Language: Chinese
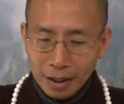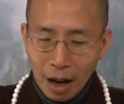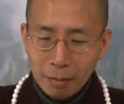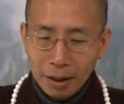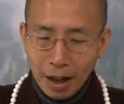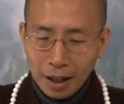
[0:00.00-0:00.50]

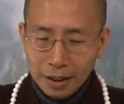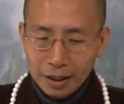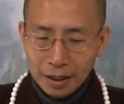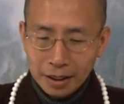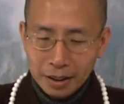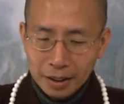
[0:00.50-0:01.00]
他们来
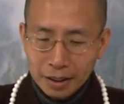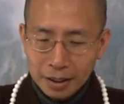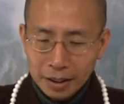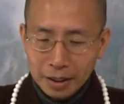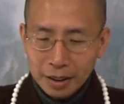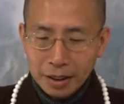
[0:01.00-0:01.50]
生。
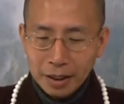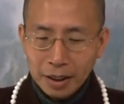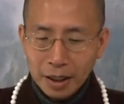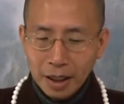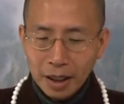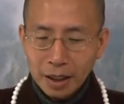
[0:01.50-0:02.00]

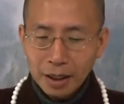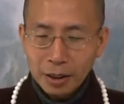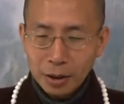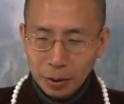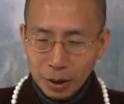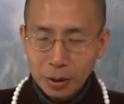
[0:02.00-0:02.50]

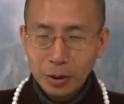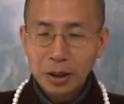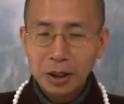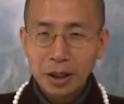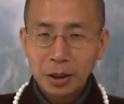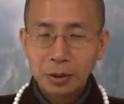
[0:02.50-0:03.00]
就会从
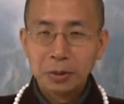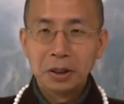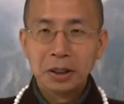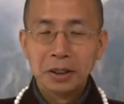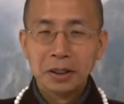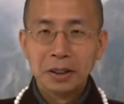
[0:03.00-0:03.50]
恶道出
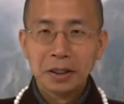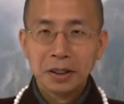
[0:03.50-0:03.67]
离。